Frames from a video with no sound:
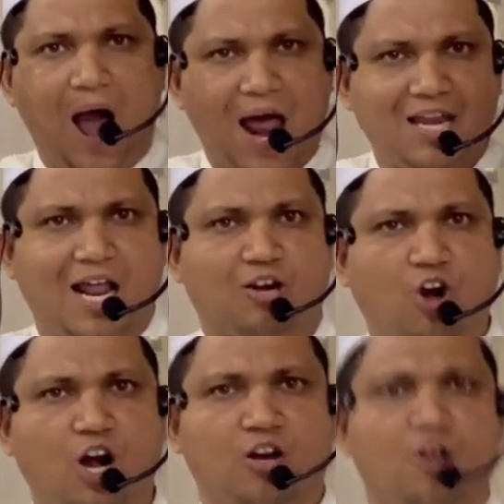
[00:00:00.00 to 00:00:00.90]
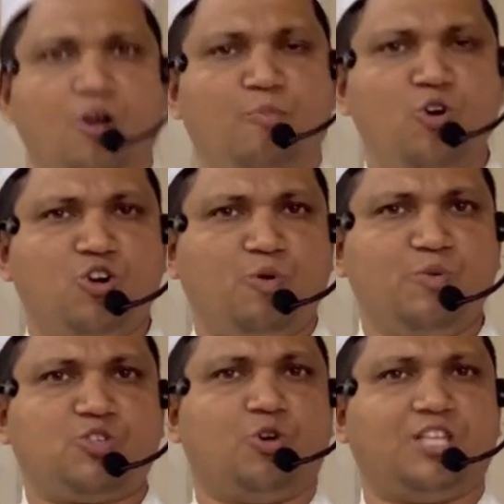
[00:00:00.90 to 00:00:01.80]
আল্লাহর ঘর
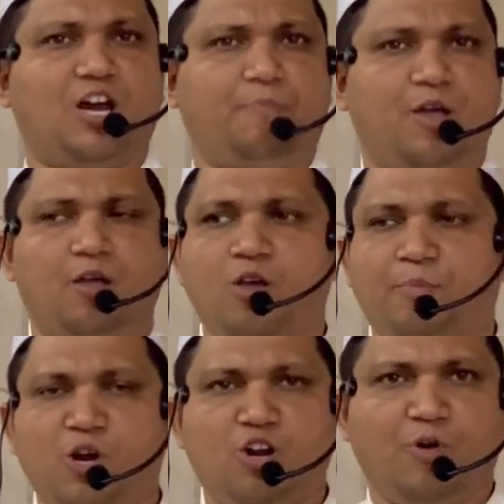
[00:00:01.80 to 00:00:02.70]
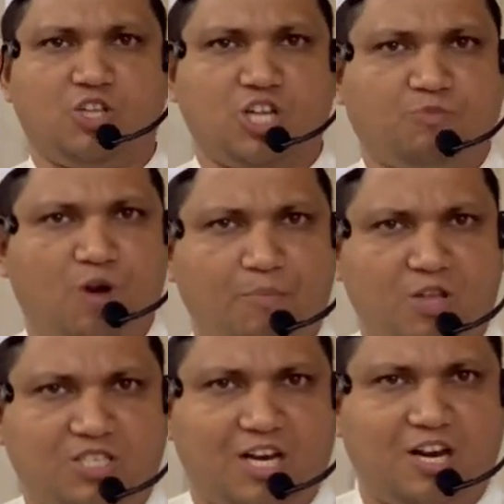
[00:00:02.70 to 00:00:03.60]
পূর্ণভূমি সৌদি আরবে প্রিয়নবী হজরত
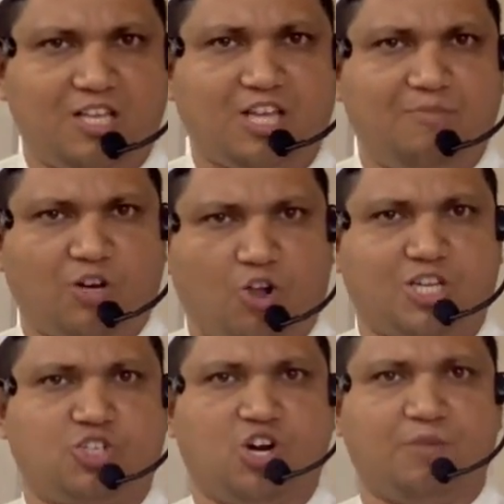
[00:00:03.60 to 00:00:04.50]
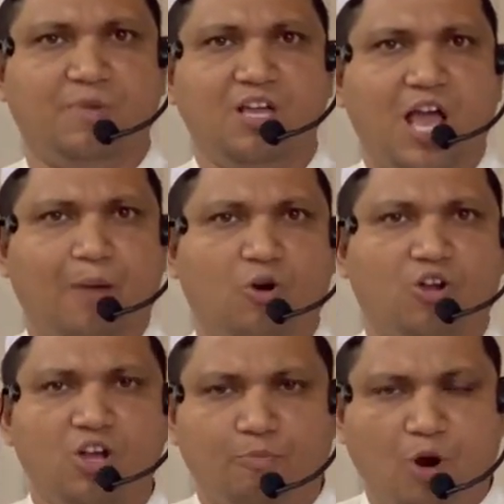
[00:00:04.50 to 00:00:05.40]
মোহাম্মদ সাল্লা সাল্লামের রজা শরীফ এবং
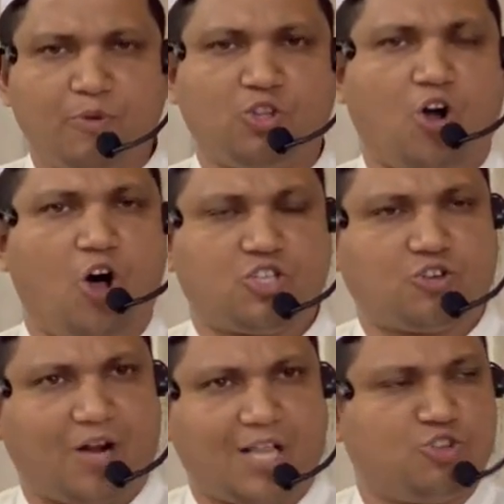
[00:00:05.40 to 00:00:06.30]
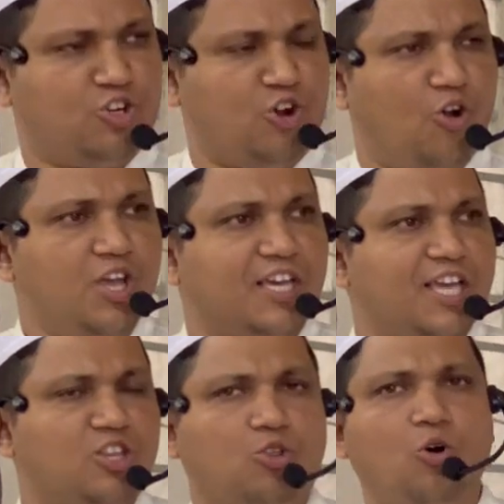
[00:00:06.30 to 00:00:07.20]
পবিত্র হজ করার জন্য
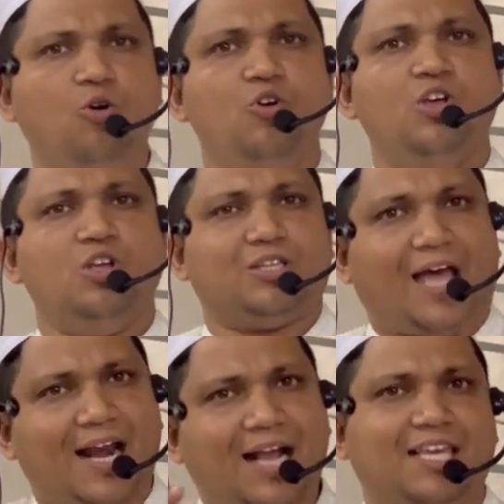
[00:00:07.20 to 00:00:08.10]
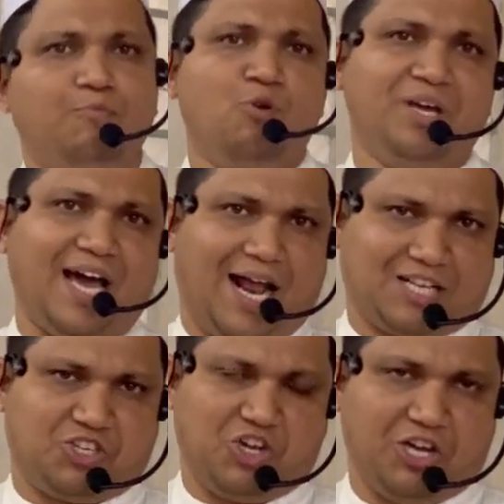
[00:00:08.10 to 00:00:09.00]
কিন্তু তারা কি ভূমিকা
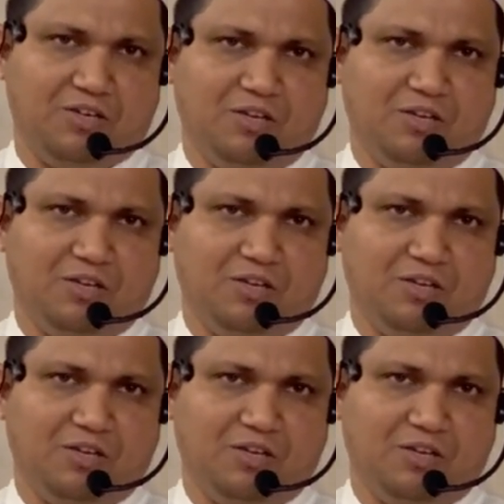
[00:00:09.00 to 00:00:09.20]
রাখছে